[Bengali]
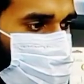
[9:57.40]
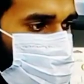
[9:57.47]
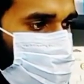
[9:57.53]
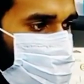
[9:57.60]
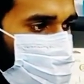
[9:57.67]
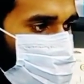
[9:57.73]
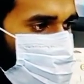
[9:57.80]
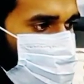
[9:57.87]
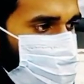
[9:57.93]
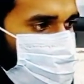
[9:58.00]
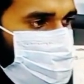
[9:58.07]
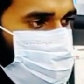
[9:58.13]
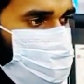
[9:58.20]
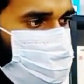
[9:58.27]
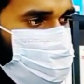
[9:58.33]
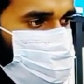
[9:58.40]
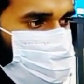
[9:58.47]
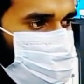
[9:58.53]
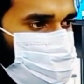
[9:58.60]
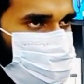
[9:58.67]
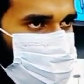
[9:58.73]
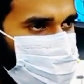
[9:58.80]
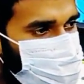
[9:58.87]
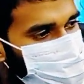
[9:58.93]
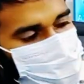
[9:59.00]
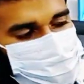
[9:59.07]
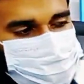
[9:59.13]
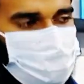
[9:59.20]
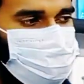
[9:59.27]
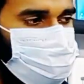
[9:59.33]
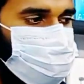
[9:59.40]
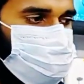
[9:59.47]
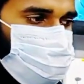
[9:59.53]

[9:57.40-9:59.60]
আমরা মোবাইলে হোল্ডার পাচ্ছি তো ভিতরে সবকিছু